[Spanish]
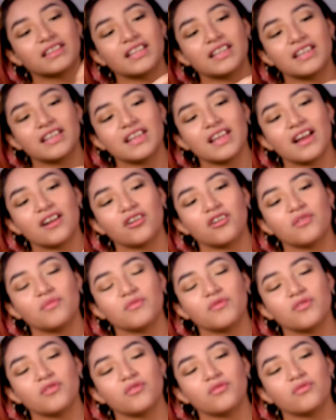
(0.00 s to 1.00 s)
Tenía
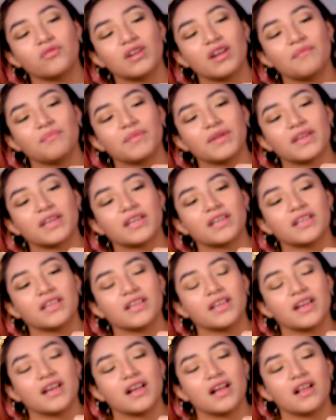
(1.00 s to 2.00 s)
como una
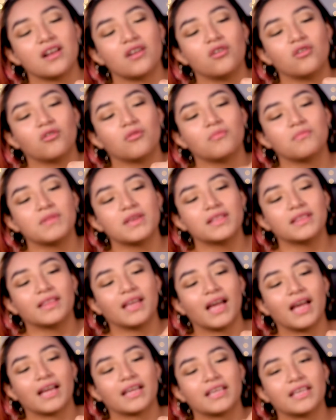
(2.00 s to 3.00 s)
pequeña
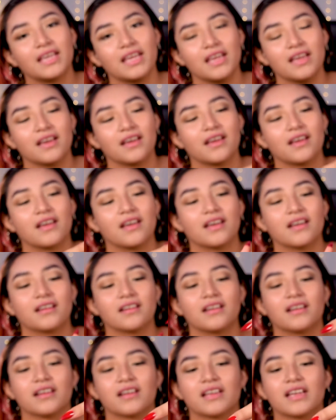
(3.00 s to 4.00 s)
lomita aquí
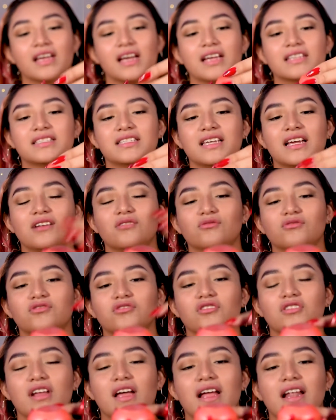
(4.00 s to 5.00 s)
que hacía
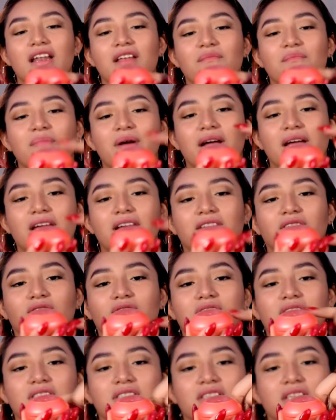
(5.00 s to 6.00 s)
alusión al empaque.
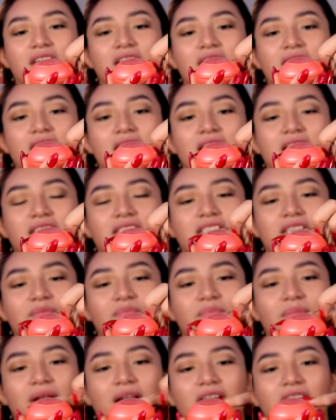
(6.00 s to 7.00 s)
Entonces era así
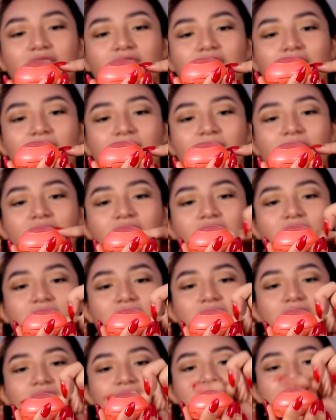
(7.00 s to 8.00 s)
plano de abajo y
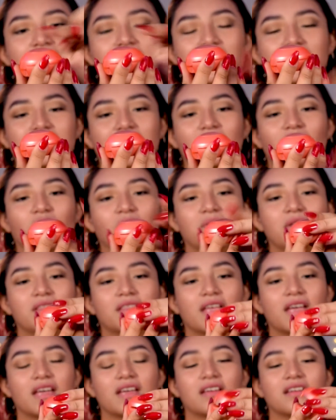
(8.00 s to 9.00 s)
tenía esta
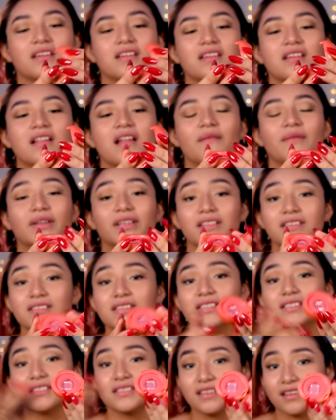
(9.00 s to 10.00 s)
lomita. Y la verdad es
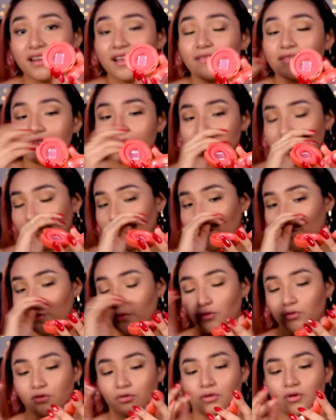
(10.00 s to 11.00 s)
que sí tenía bastante
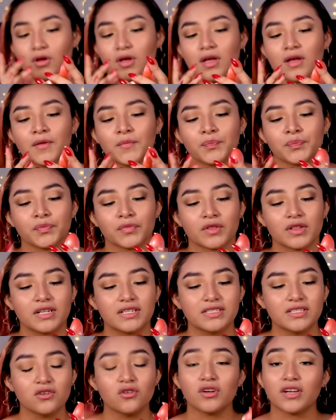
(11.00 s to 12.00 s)
producto.
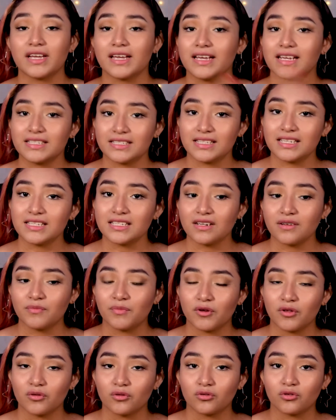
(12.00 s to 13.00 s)
Les digo que este es el
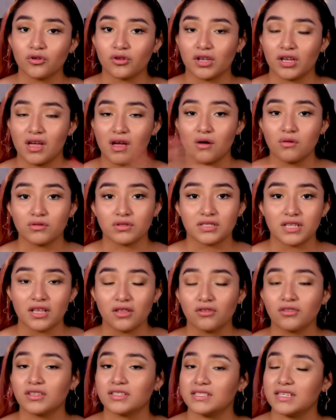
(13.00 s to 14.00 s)
producto que he
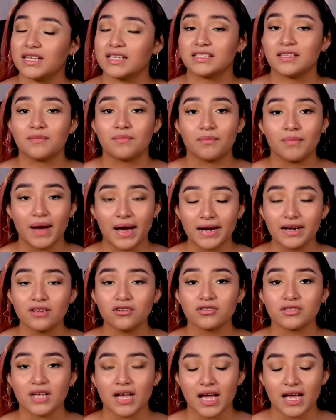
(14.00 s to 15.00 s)
usado desde hace
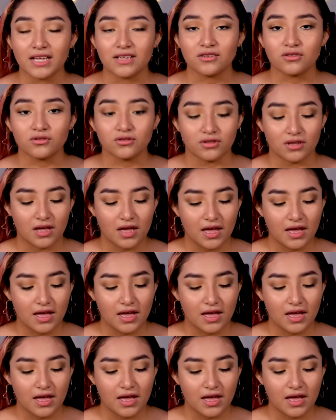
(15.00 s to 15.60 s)
varios años.